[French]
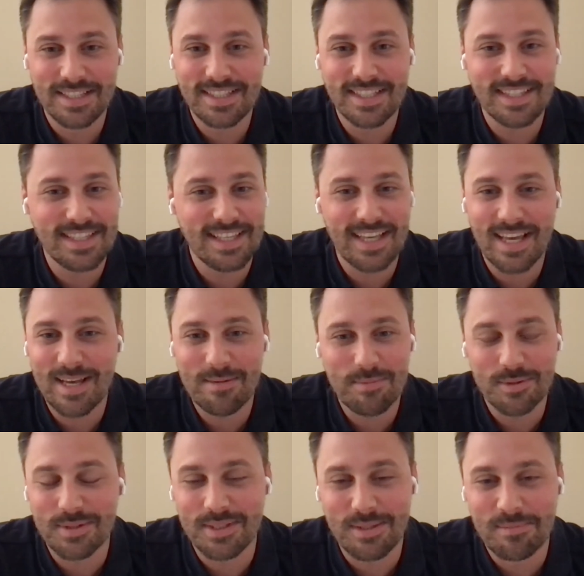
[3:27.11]
C'était
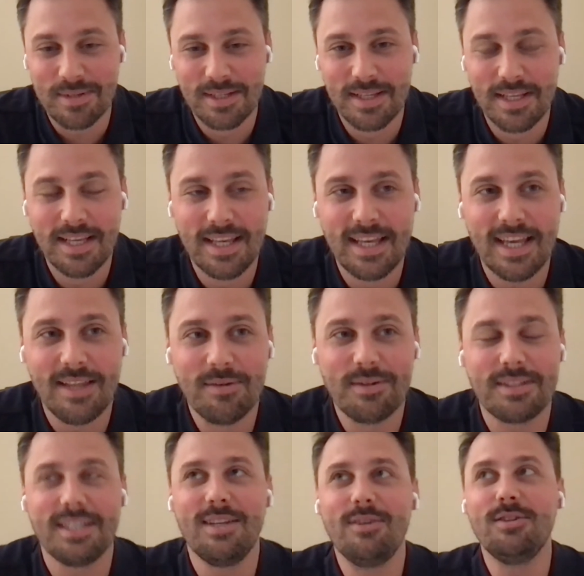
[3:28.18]
impossible. Et donc
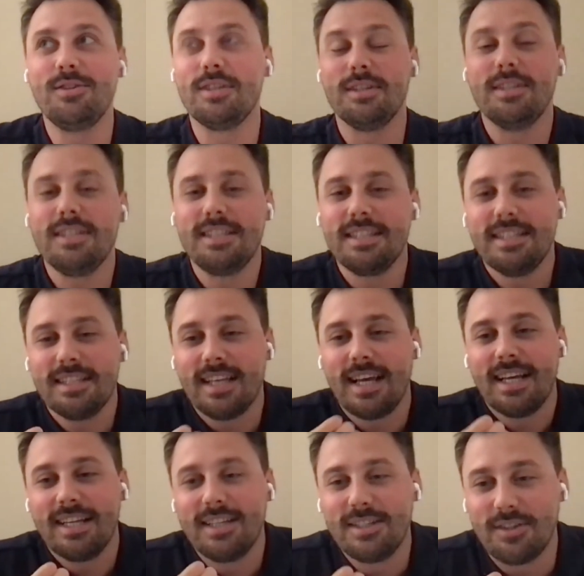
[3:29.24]
c'est là où
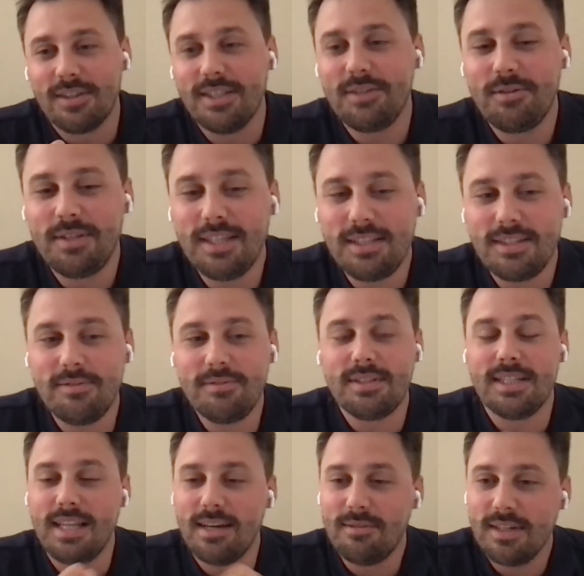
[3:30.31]
j'en discutais. J'ai dit vous
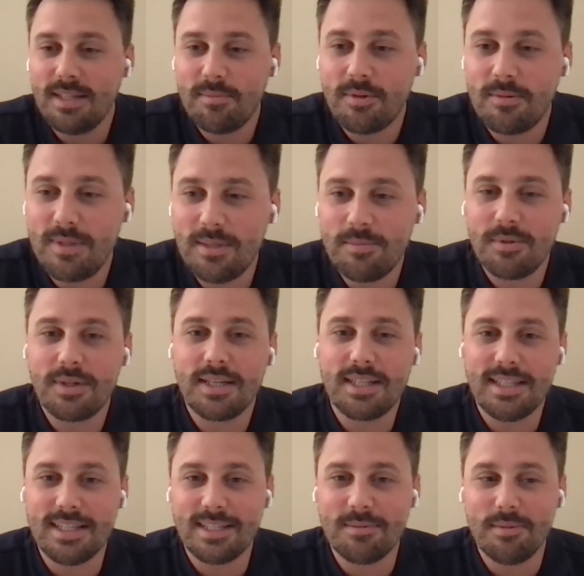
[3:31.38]
allez avoir des problèmes pour créer
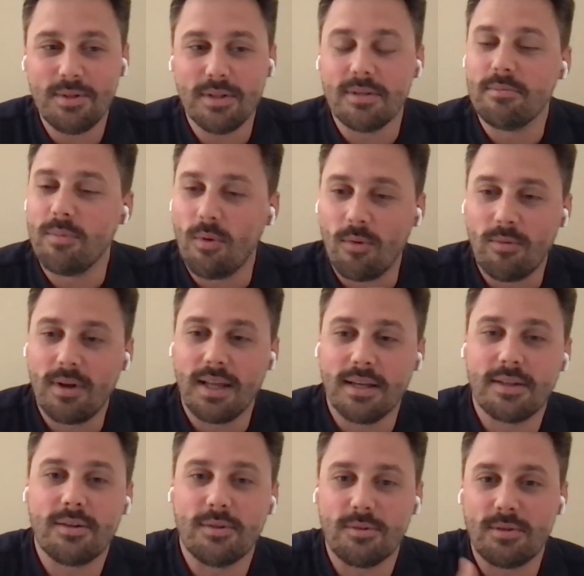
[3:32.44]
les dashboards. Bon voilà,
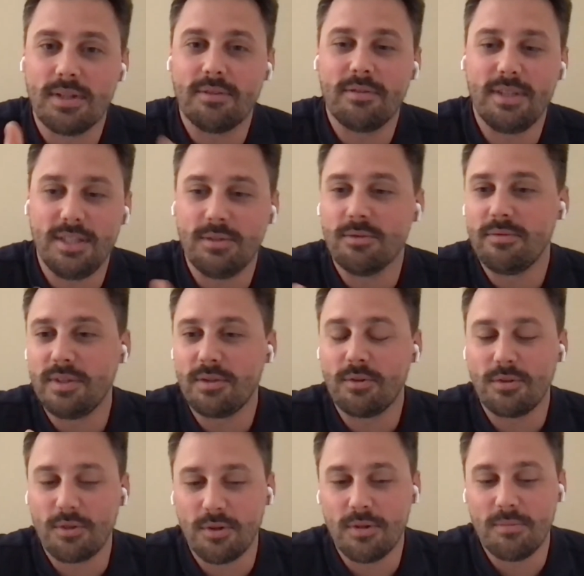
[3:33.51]
quand on a ils ont fait
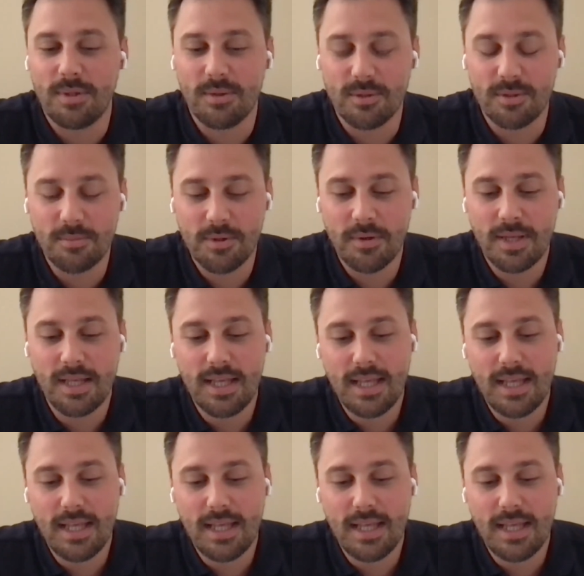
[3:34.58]
trop de code malheureusement.